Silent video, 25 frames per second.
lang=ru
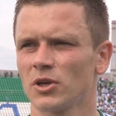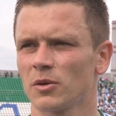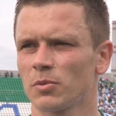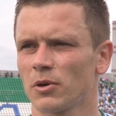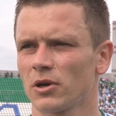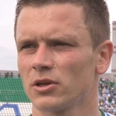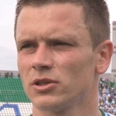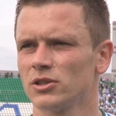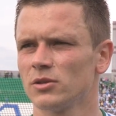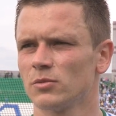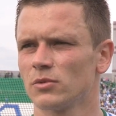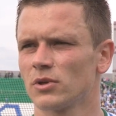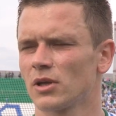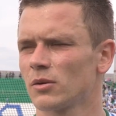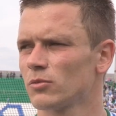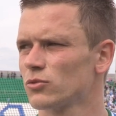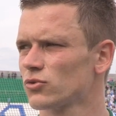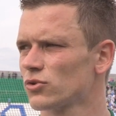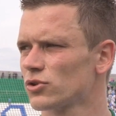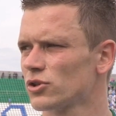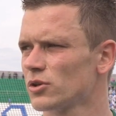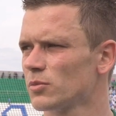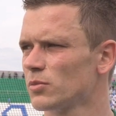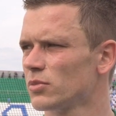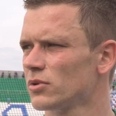необходимо, нам
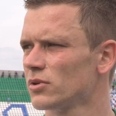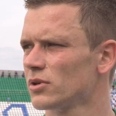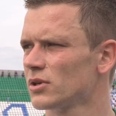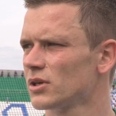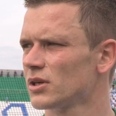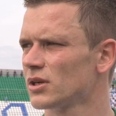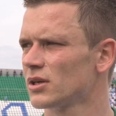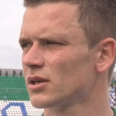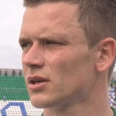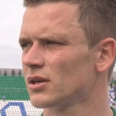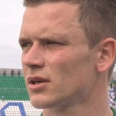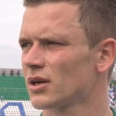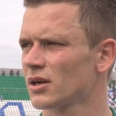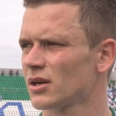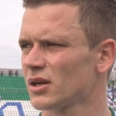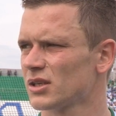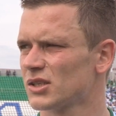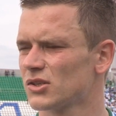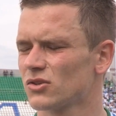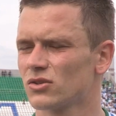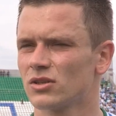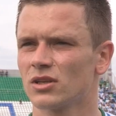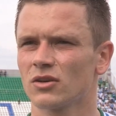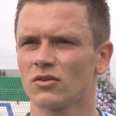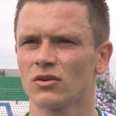нужно было
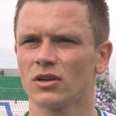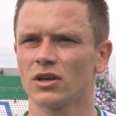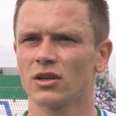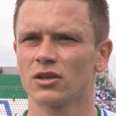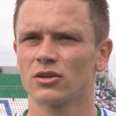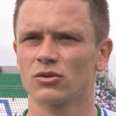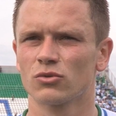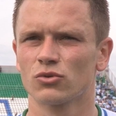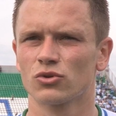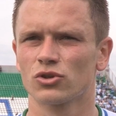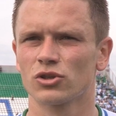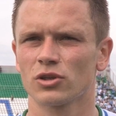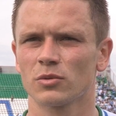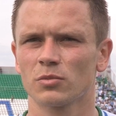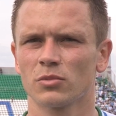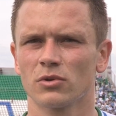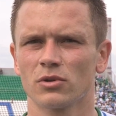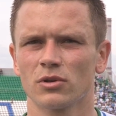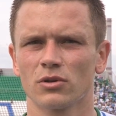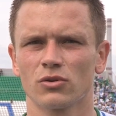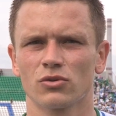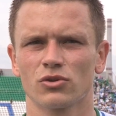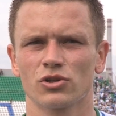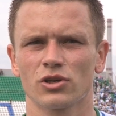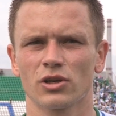оказывать давление, нужно
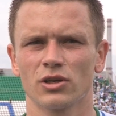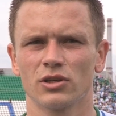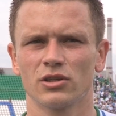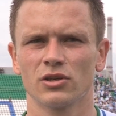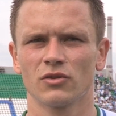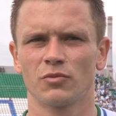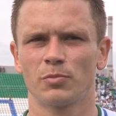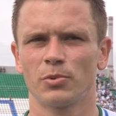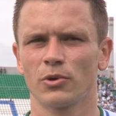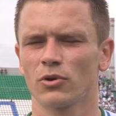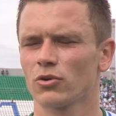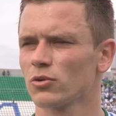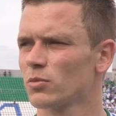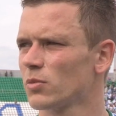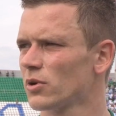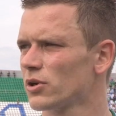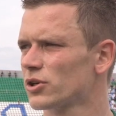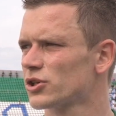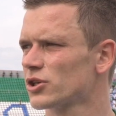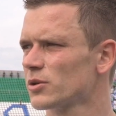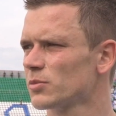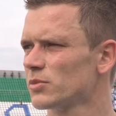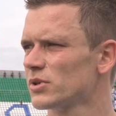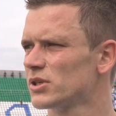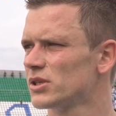было уже идти вперед
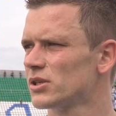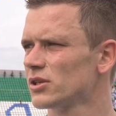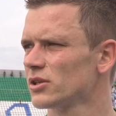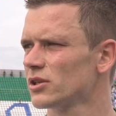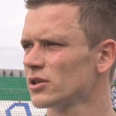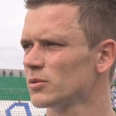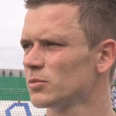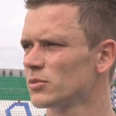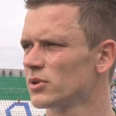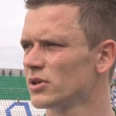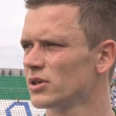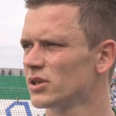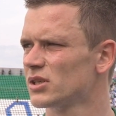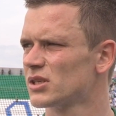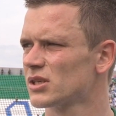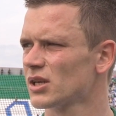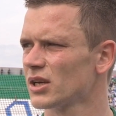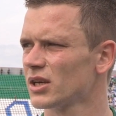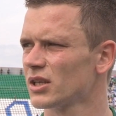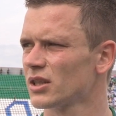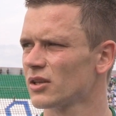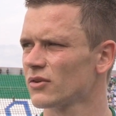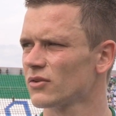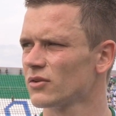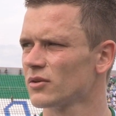большими силами, и из-за
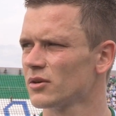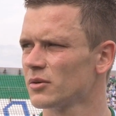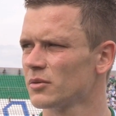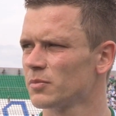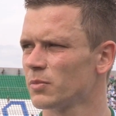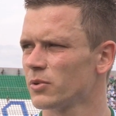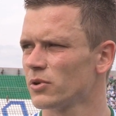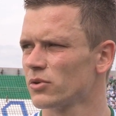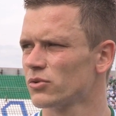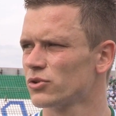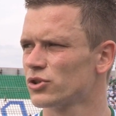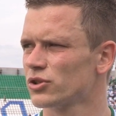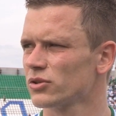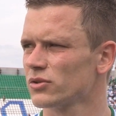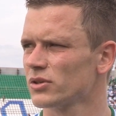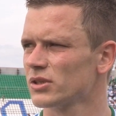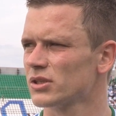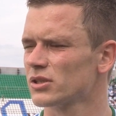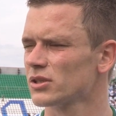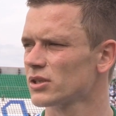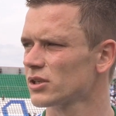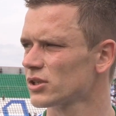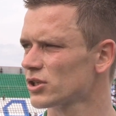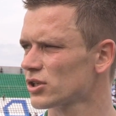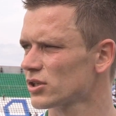этого
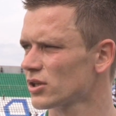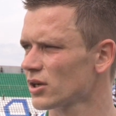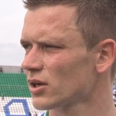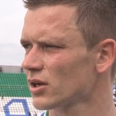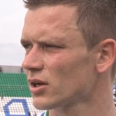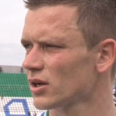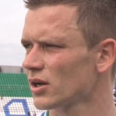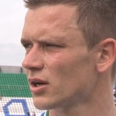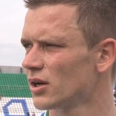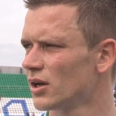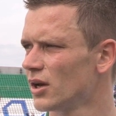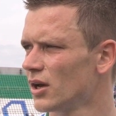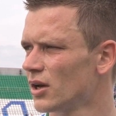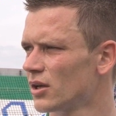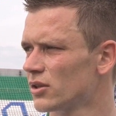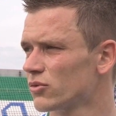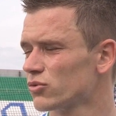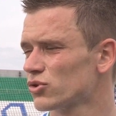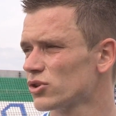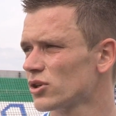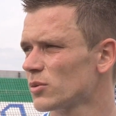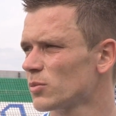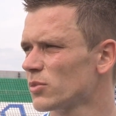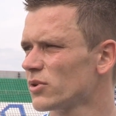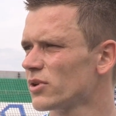получилась наша такая.
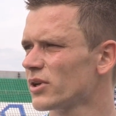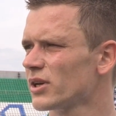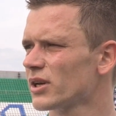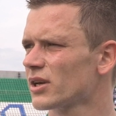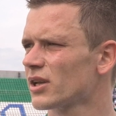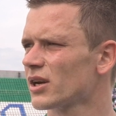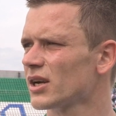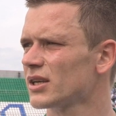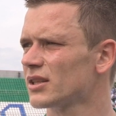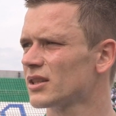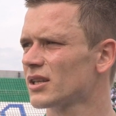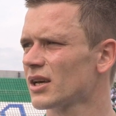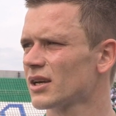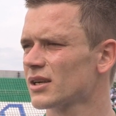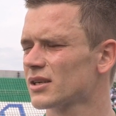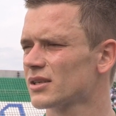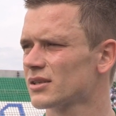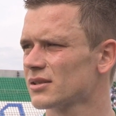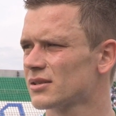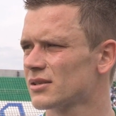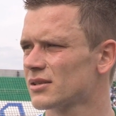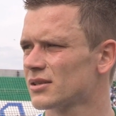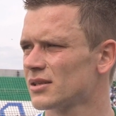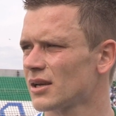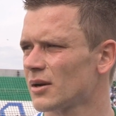Нужно было играть так
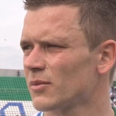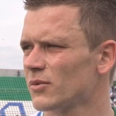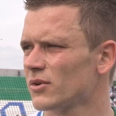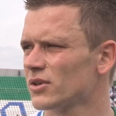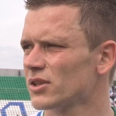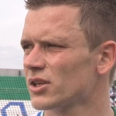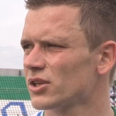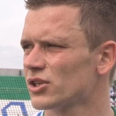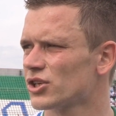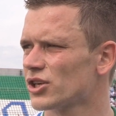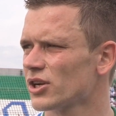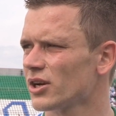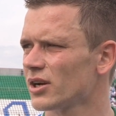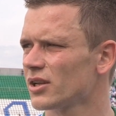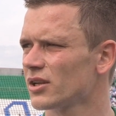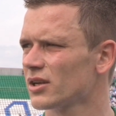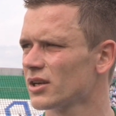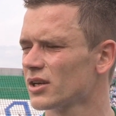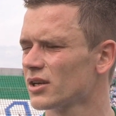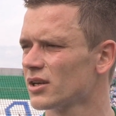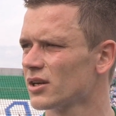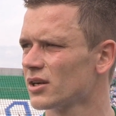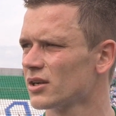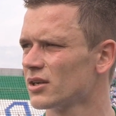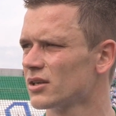с самого
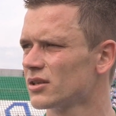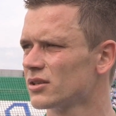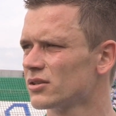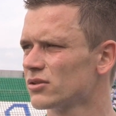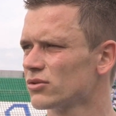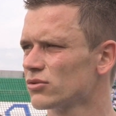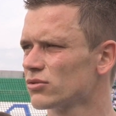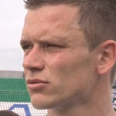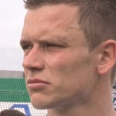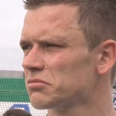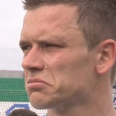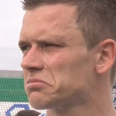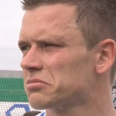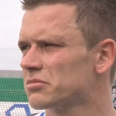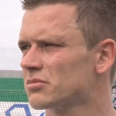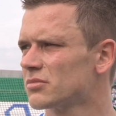начала игры, ну,